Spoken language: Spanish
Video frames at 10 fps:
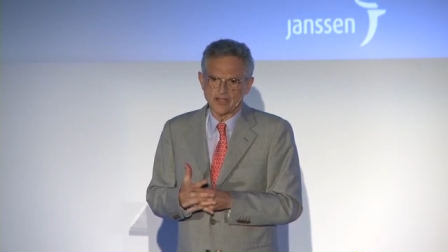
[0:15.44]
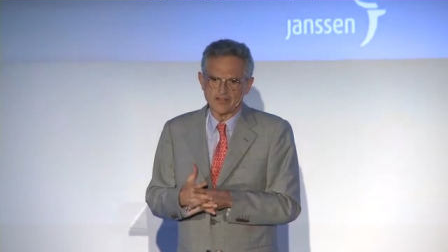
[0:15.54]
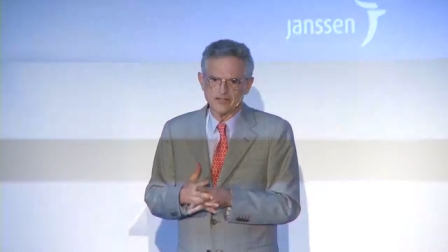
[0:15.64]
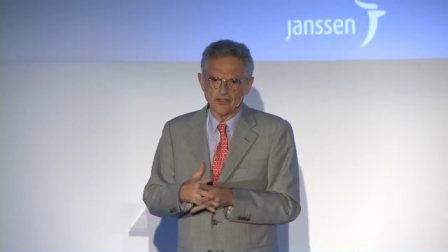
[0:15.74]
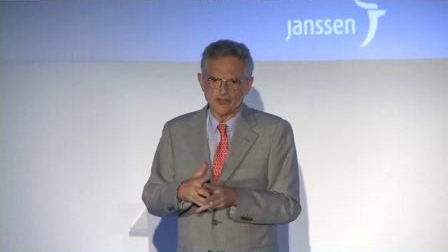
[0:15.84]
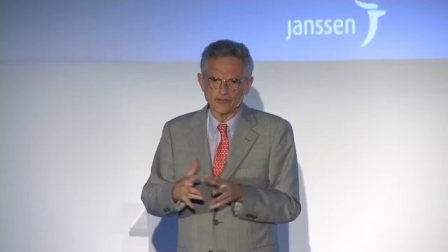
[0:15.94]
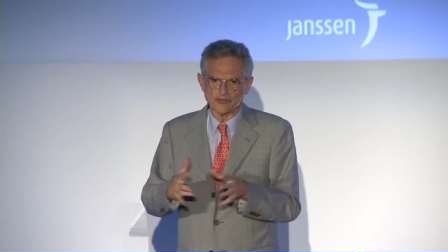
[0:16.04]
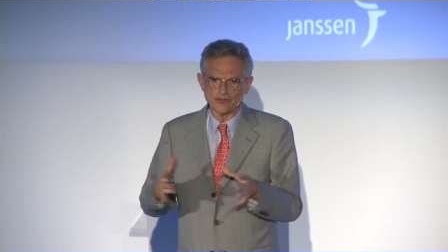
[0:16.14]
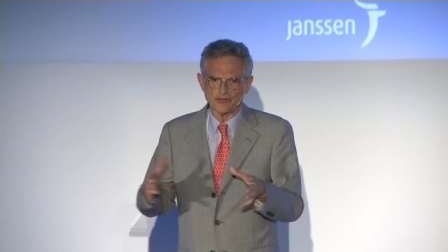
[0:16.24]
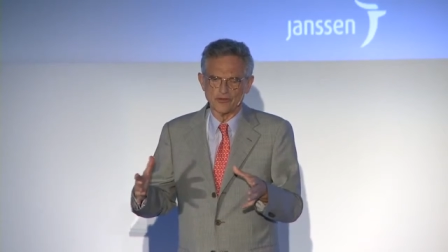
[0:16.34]
estáis entre
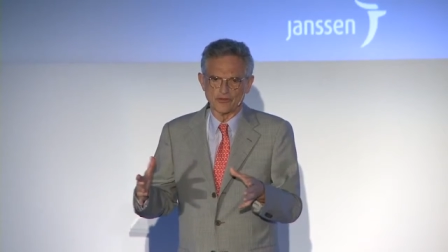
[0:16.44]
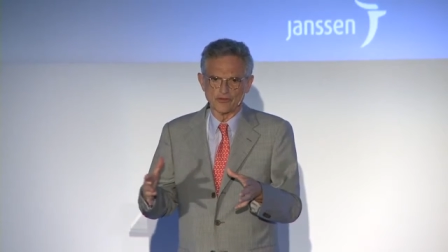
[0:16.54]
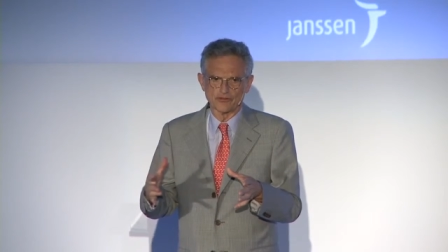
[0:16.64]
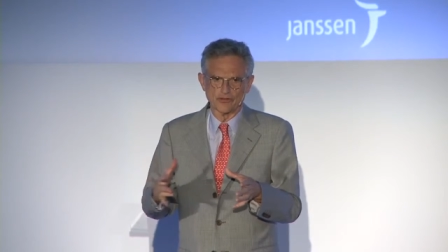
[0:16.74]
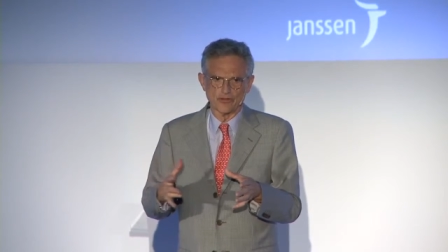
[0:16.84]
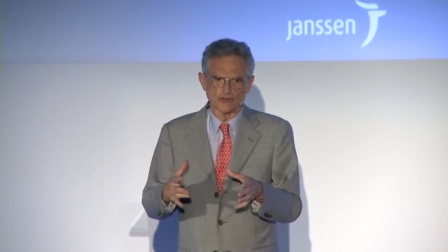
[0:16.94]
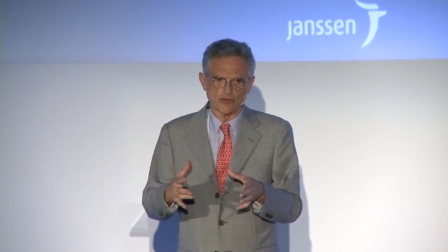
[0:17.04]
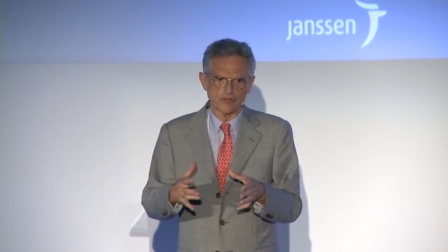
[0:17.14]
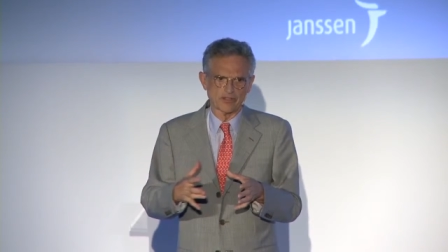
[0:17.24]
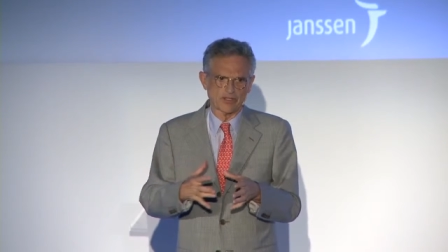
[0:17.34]
los, yo creo que son
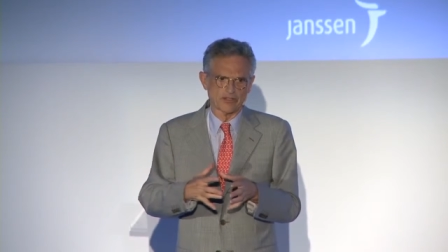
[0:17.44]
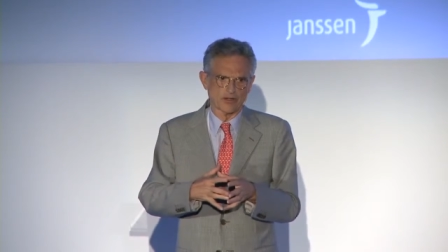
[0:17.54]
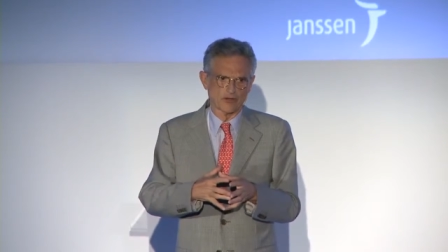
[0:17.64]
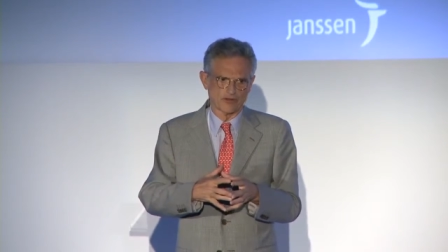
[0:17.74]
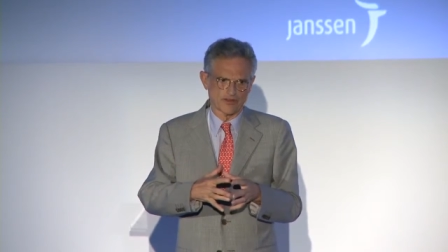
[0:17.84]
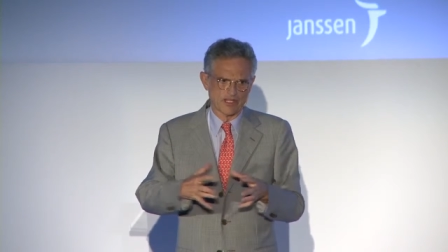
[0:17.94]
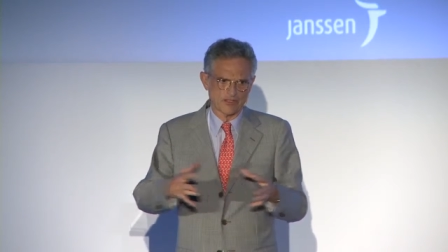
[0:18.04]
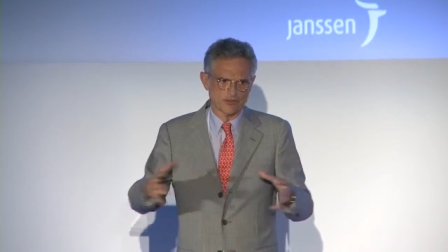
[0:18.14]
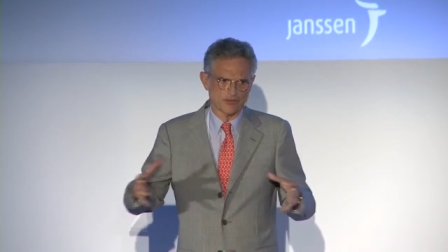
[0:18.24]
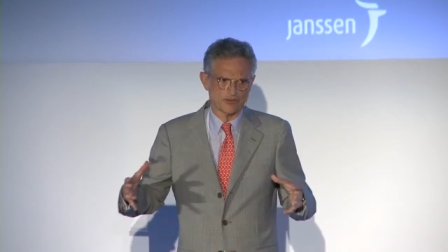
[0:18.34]
los hombres, entre los
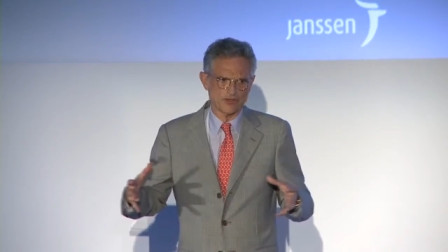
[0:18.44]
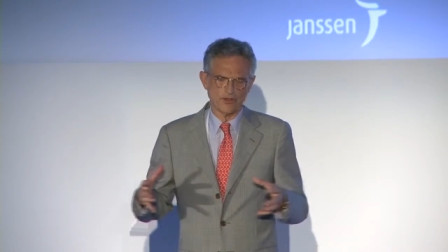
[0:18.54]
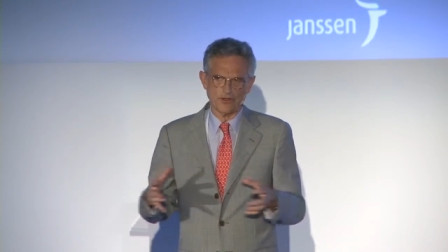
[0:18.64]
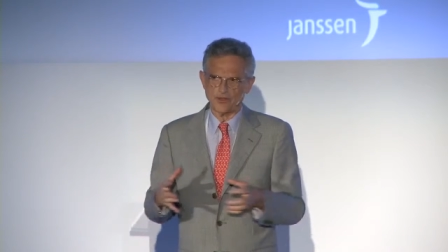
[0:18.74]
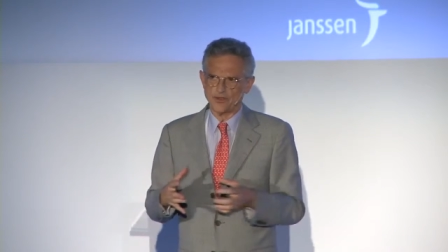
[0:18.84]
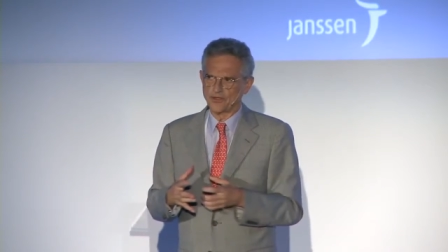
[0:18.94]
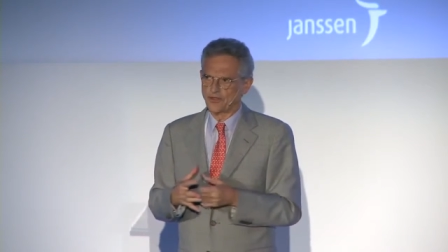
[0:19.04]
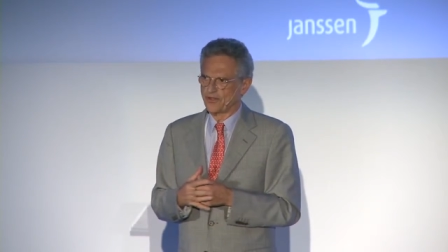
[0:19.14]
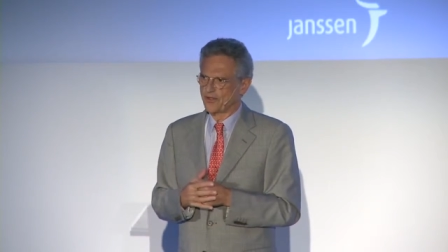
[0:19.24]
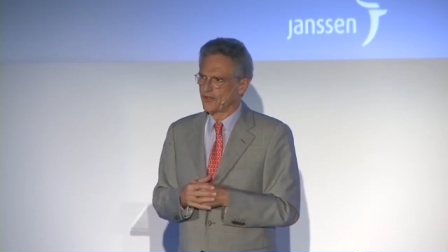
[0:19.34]
cinco
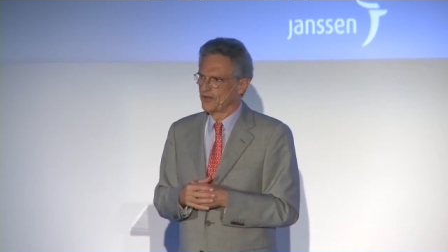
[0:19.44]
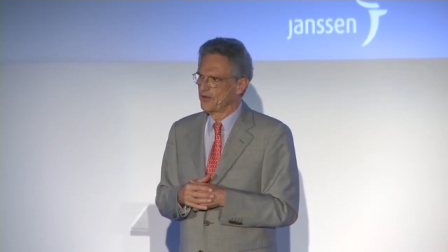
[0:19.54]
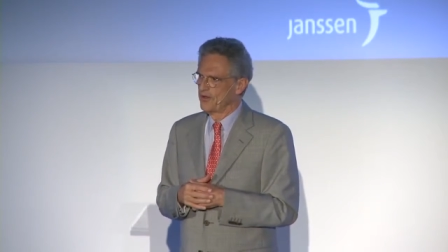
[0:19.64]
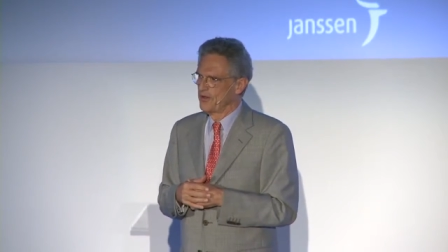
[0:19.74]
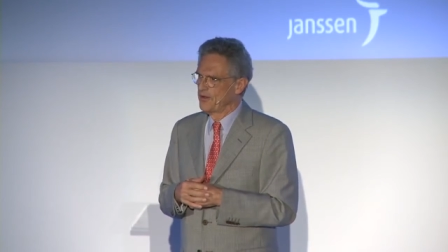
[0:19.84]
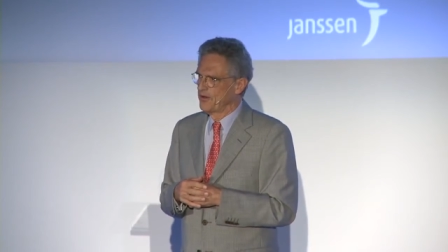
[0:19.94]
uh, uh,